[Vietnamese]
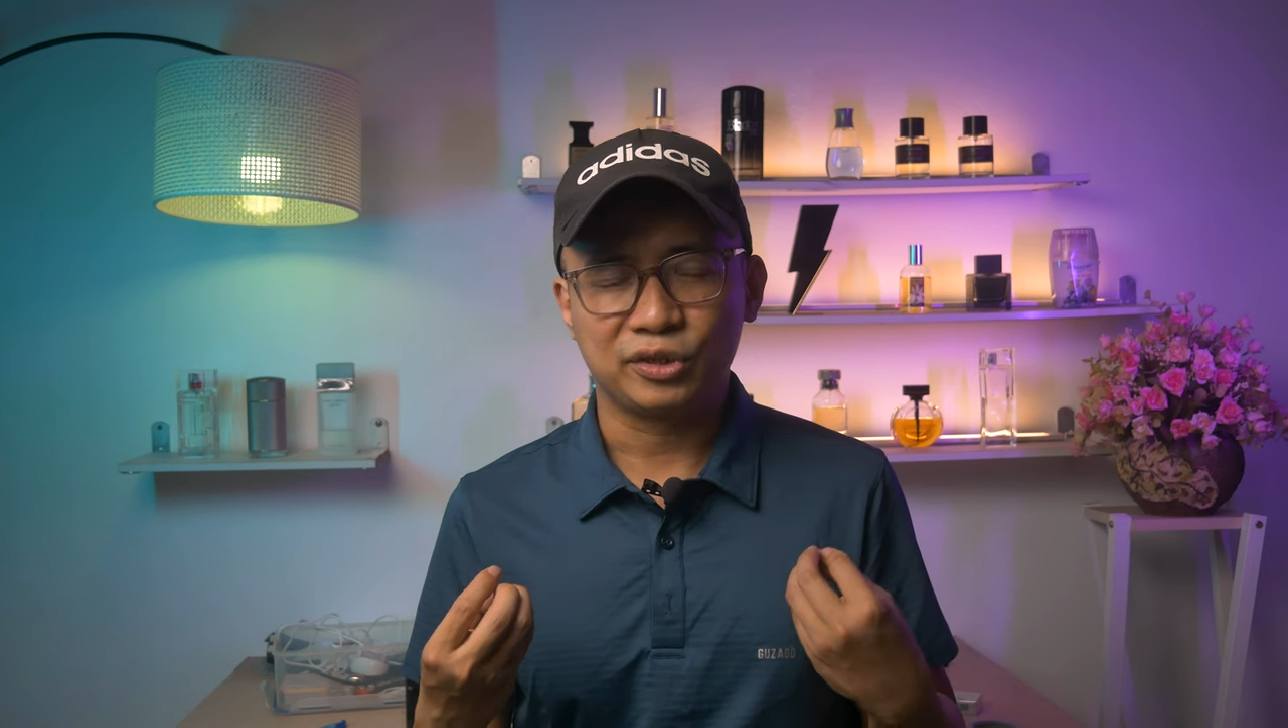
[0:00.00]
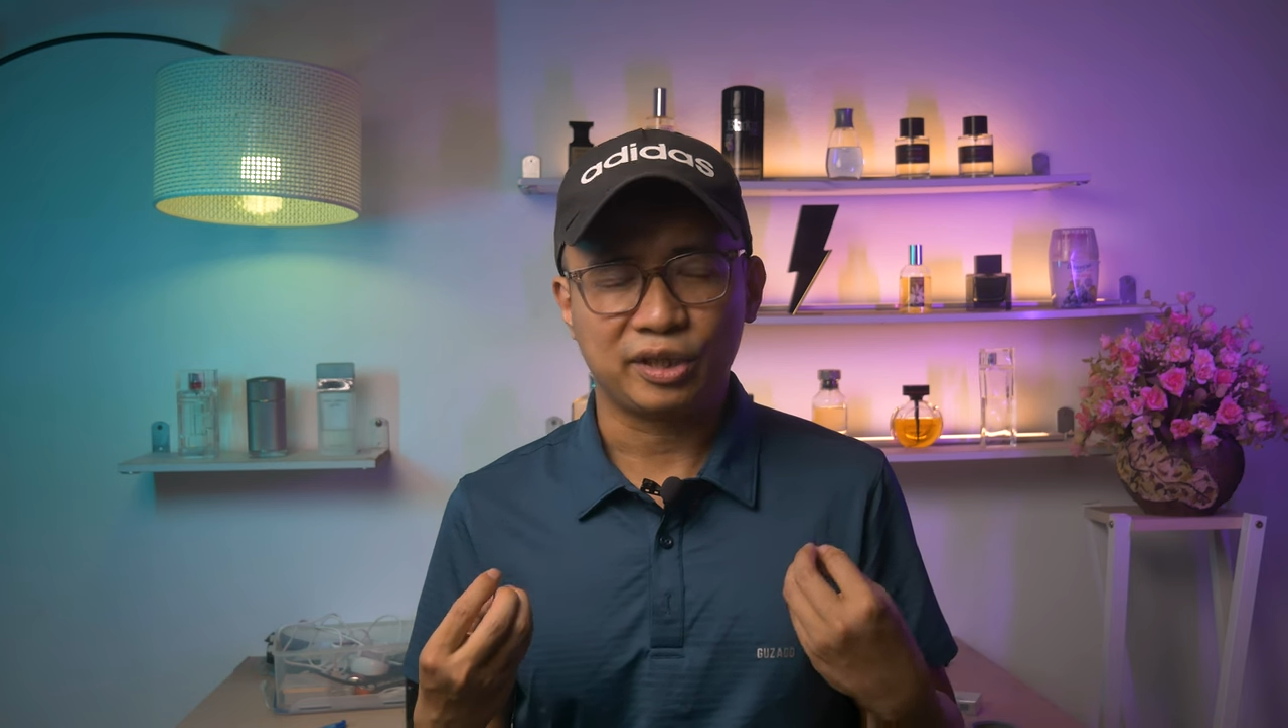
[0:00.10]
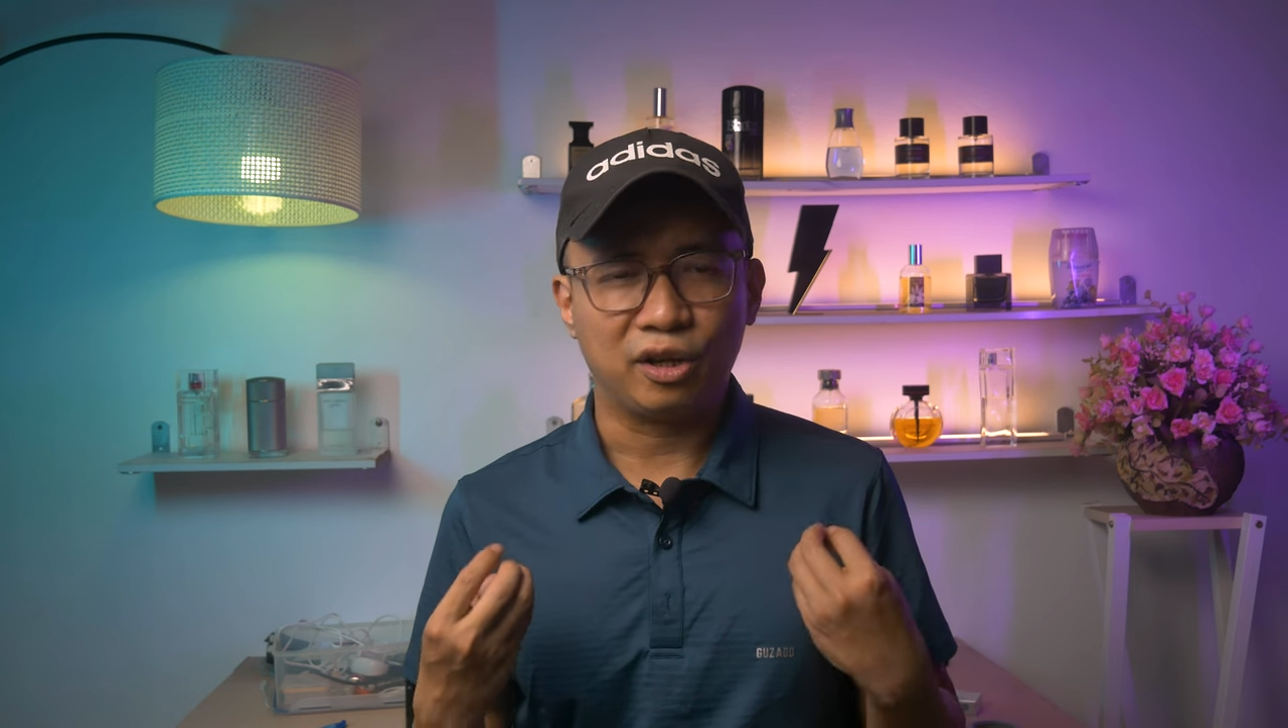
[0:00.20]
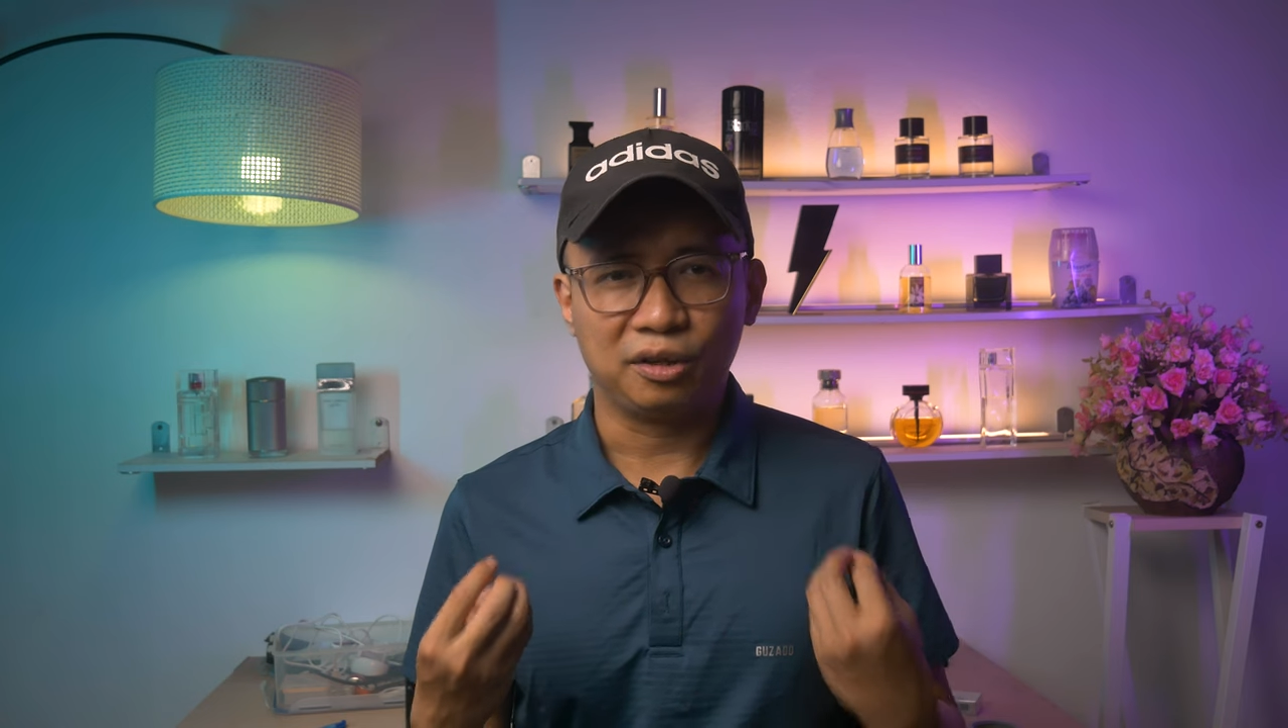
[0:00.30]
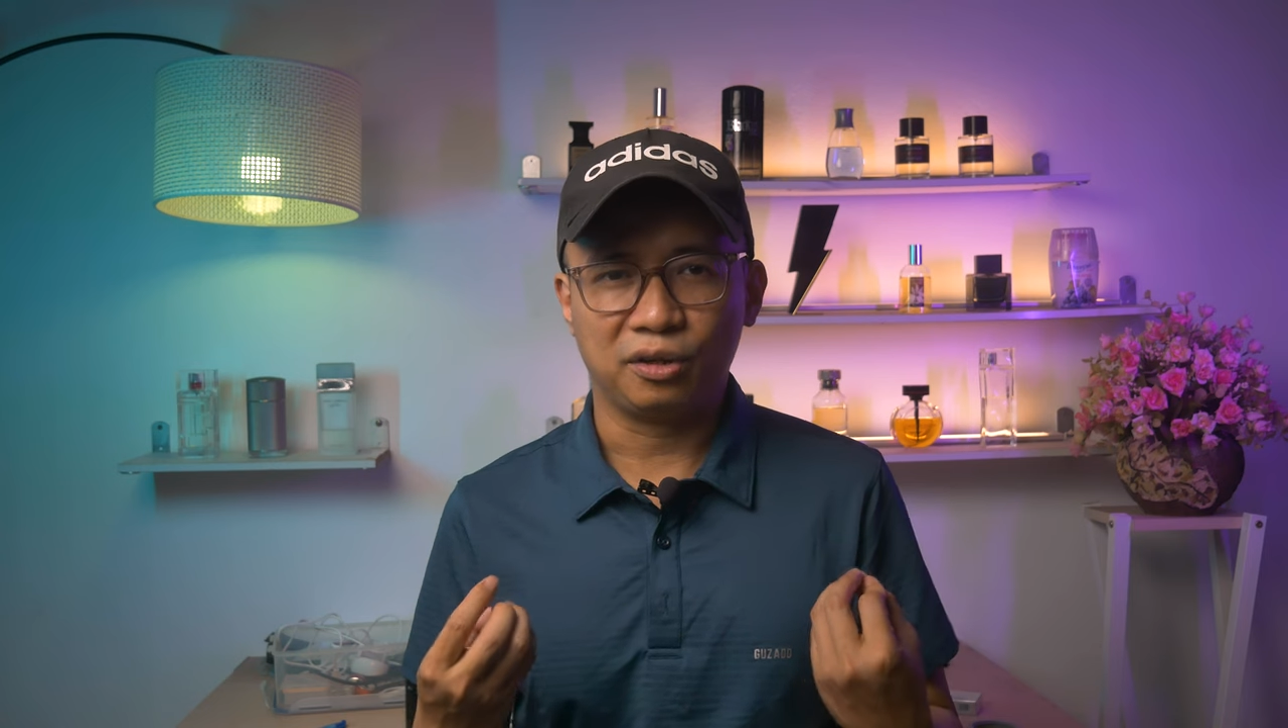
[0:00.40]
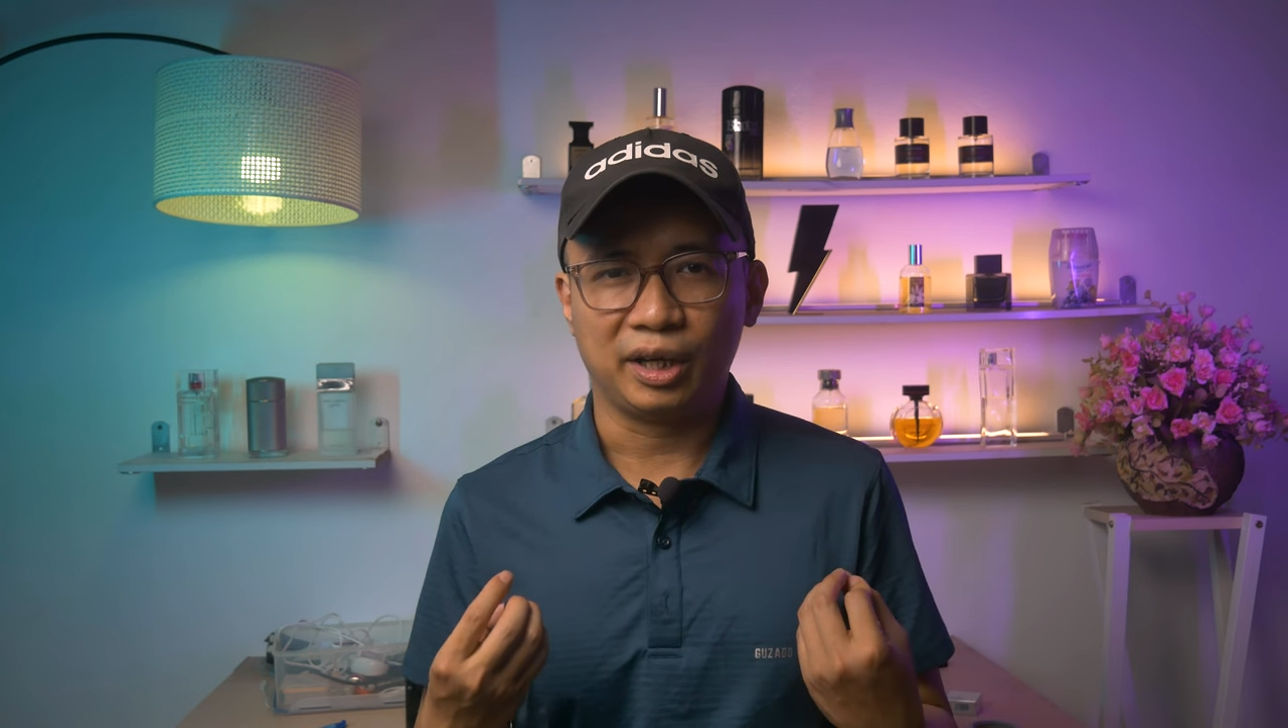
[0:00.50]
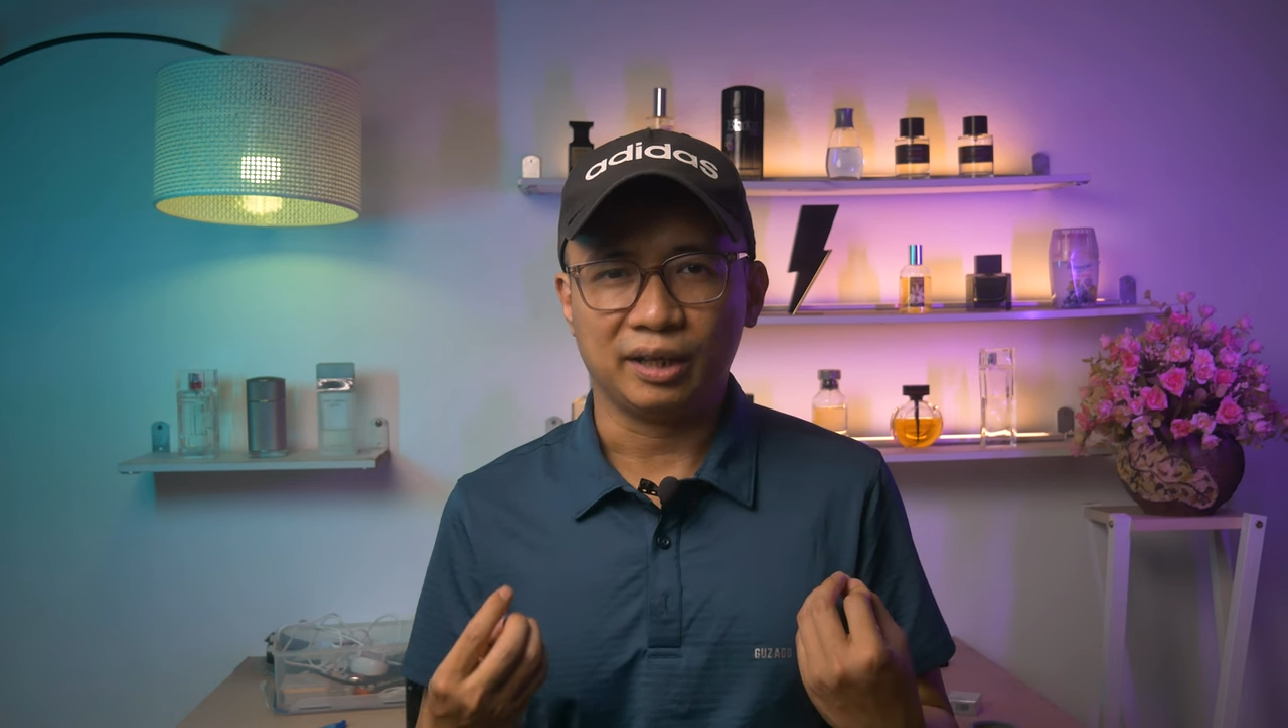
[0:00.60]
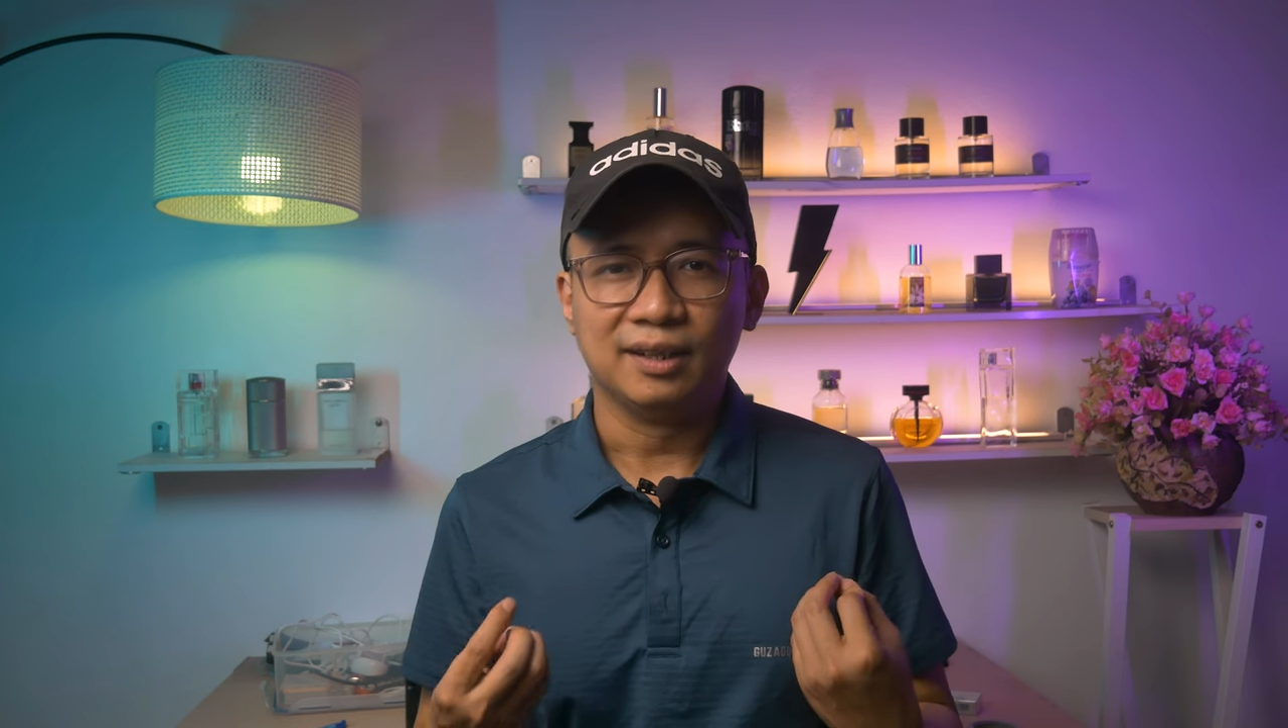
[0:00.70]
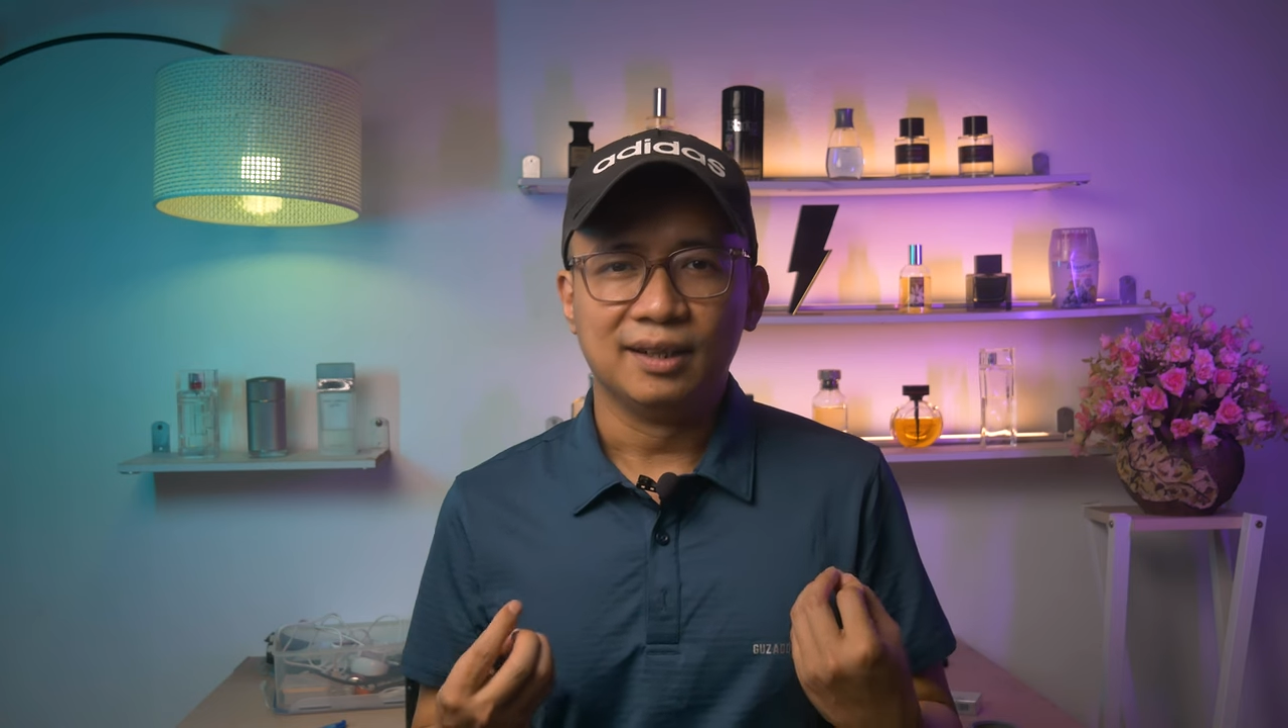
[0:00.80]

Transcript: sẽ đòi hỏi